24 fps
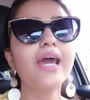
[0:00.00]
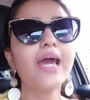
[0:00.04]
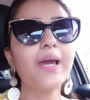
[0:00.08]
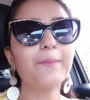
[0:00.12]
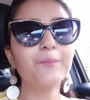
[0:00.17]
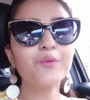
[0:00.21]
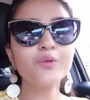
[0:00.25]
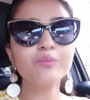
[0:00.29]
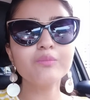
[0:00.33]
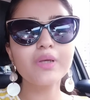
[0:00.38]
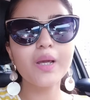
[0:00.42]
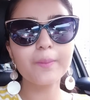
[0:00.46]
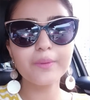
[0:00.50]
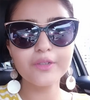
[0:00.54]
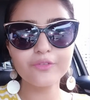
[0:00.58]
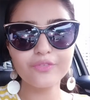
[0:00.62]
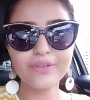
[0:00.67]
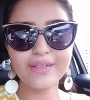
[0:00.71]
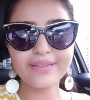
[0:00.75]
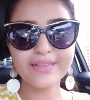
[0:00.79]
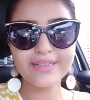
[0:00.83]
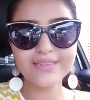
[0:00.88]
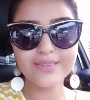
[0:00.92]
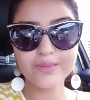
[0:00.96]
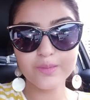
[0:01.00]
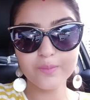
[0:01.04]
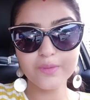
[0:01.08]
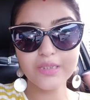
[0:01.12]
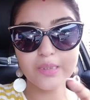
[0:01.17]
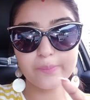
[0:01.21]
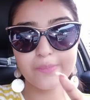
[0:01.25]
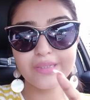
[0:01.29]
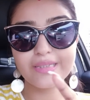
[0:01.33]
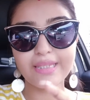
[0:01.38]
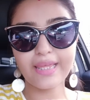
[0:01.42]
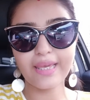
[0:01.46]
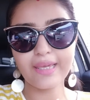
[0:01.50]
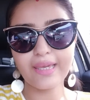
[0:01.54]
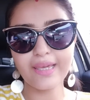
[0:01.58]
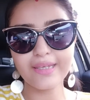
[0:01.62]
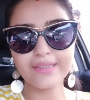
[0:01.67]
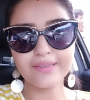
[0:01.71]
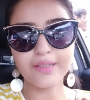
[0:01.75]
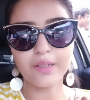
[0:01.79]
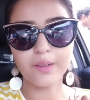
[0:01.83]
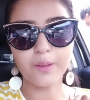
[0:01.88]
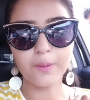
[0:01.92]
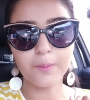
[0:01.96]
এমনভাবে ফেটেছে তোমাদের একবার
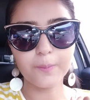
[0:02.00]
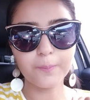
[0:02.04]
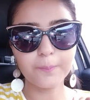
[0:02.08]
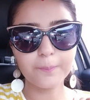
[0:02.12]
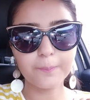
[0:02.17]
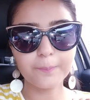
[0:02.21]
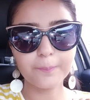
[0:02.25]
দেখাই দাঁড়াও